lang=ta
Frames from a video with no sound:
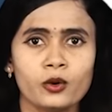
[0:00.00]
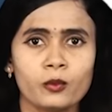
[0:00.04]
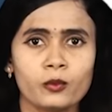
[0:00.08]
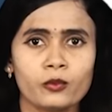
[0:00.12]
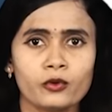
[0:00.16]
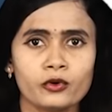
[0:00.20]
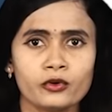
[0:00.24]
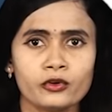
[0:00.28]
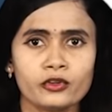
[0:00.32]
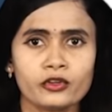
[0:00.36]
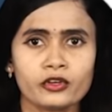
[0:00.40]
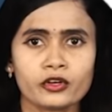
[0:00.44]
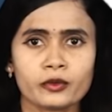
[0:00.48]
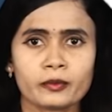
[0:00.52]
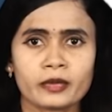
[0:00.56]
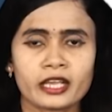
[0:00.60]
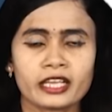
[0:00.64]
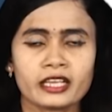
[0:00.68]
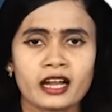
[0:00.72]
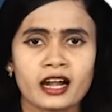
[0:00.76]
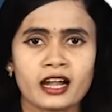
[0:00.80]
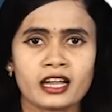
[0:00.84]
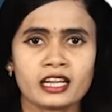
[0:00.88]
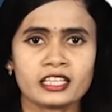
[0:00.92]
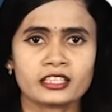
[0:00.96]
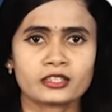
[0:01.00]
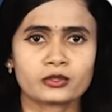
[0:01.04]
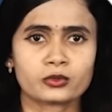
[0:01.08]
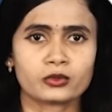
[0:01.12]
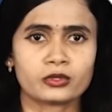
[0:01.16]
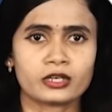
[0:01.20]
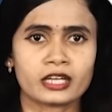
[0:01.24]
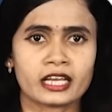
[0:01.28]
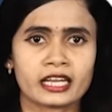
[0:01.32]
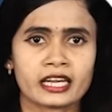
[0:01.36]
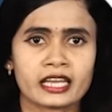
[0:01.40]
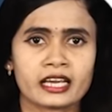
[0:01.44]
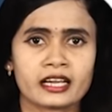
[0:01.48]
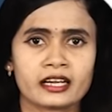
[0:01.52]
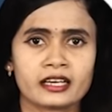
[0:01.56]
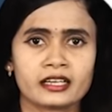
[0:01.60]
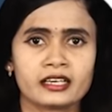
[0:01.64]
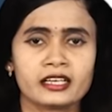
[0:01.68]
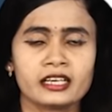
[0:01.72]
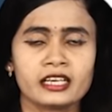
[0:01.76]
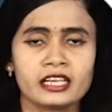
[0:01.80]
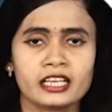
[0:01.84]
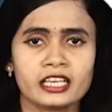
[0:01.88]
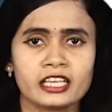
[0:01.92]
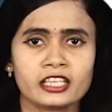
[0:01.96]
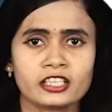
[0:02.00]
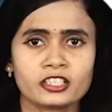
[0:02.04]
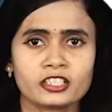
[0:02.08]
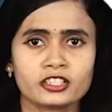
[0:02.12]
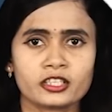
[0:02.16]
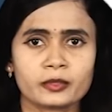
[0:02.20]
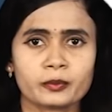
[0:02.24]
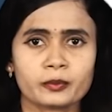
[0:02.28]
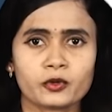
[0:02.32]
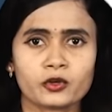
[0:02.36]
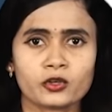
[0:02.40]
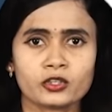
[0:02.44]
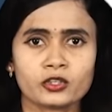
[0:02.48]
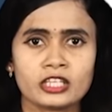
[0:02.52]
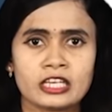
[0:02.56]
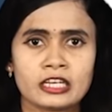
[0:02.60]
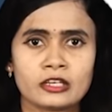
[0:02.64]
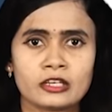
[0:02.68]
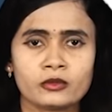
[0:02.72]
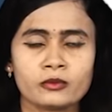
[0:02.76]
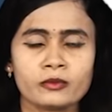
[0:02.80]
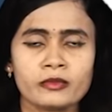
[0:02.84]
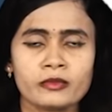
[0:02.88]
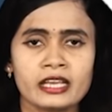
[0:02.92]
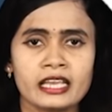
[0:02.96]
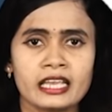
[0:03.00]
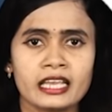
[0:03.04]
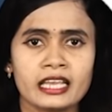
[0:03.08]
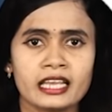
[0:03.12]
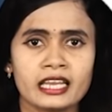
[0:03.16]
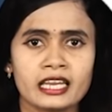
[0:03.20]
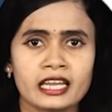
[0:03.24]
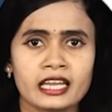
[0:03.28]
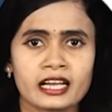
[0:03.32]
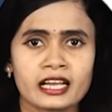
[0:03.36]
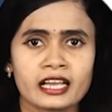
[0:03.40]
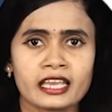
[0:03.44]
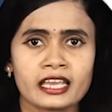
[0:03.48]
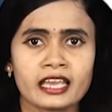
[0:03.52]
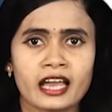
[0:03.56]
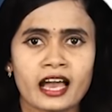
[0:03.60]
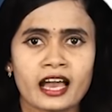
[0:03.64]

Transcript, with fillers: முன்னுரிமை அளித்துள்ளன இருந்த போதிலும் இலங்கை